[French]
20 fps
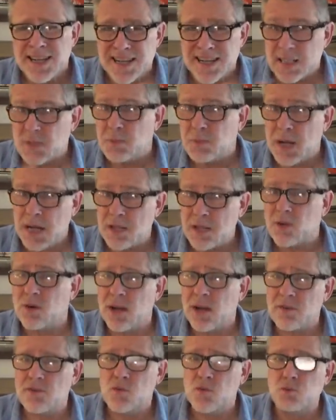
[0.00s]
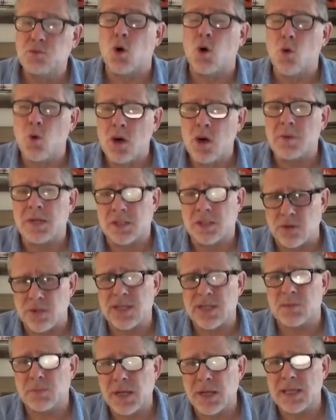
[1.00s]
L'Espagne, on l'a vu, pourquoi Parce que
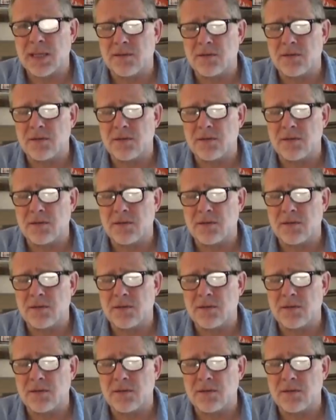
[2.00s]
l'Espagne